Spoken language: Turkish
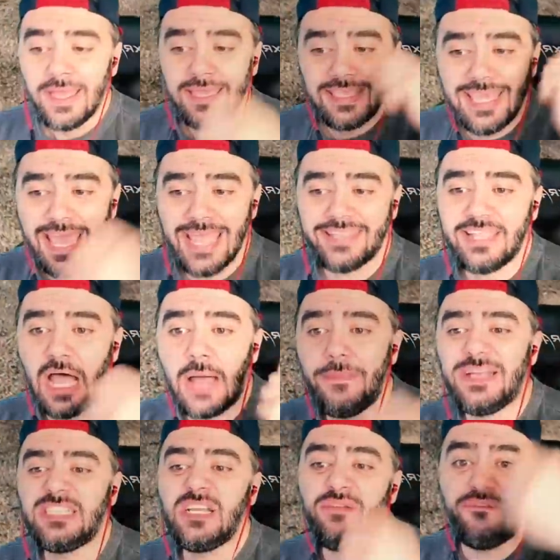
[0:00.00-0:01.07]
GTA
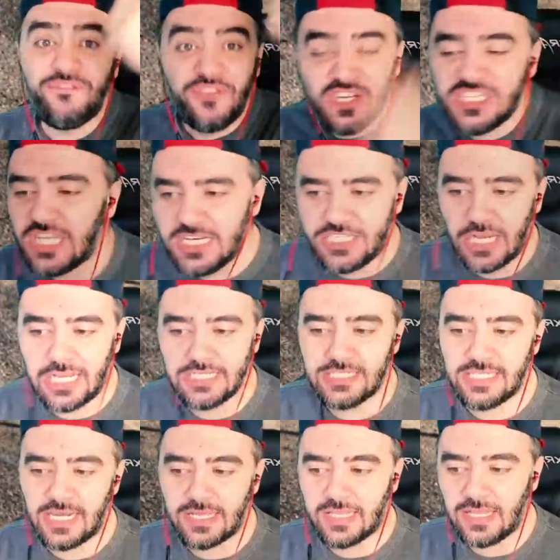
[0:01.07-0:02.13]
5'in fişini
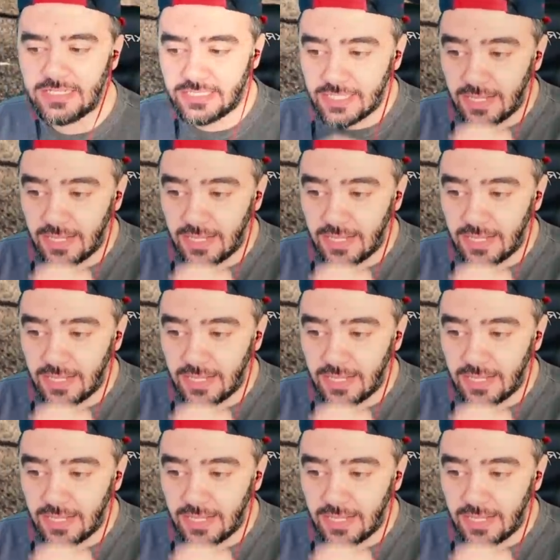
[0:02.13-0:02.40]
çekeceğiz arkadaşlar.